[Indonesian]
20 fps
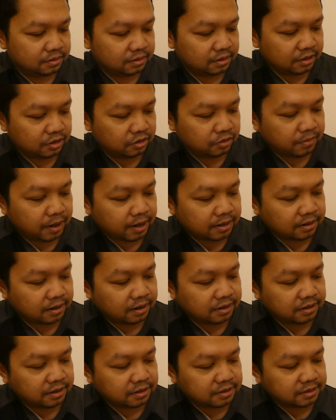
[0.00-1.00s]
Itu
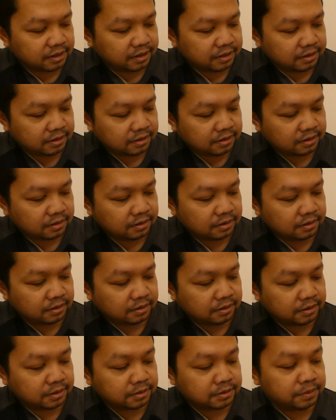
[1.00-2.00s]
makna yang saya
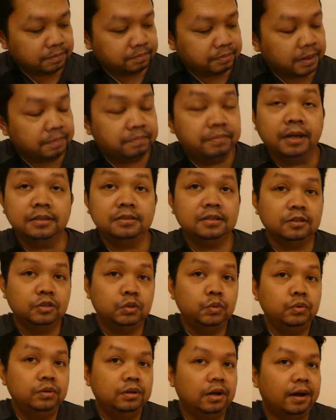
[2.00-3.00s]
uh, sempat baca
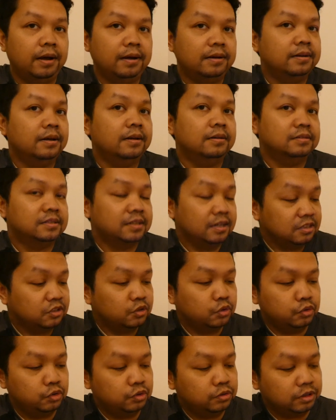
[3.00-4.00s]
juga dan saya
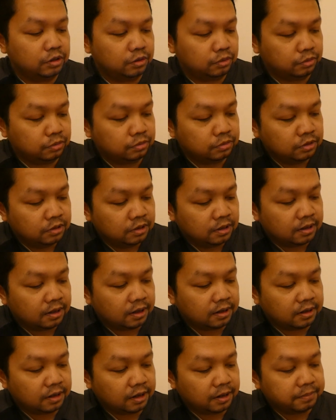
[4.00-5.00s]
setuju itu
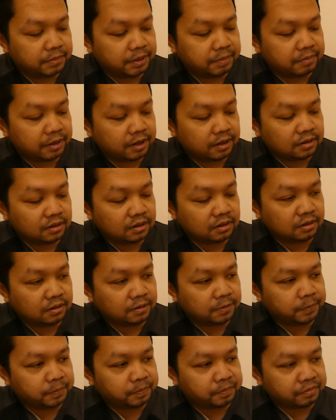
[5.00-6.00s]
karena memang
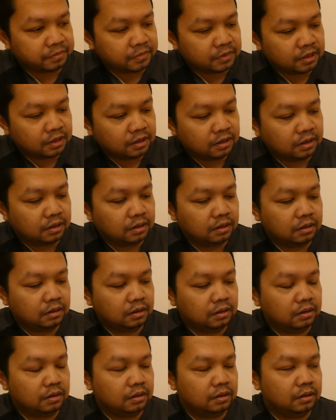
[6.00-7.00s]
um,
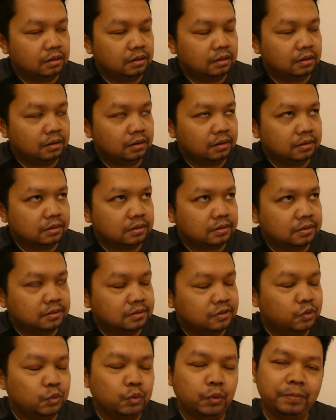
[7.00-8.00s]
uh,
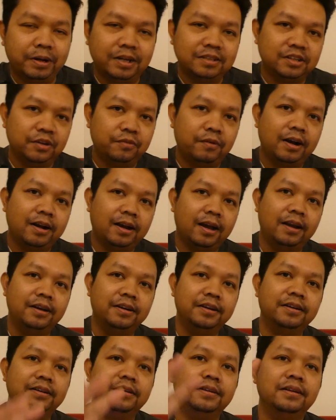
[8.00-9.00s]
sungguh
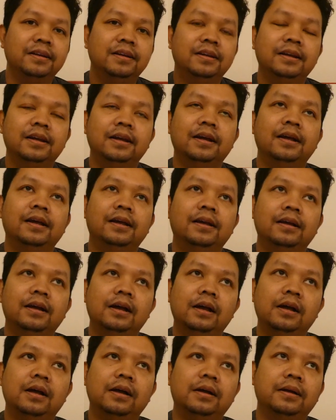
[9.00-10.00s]
mengecewakan
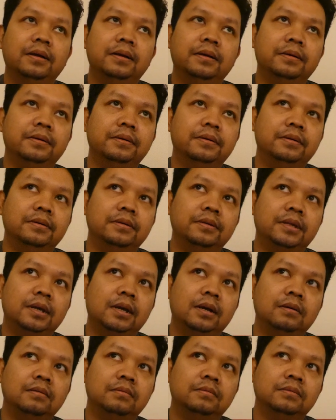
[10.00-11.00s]
uh,
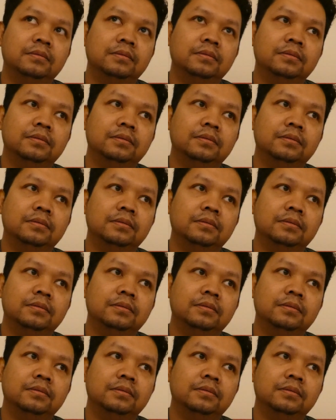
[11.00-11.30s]
yang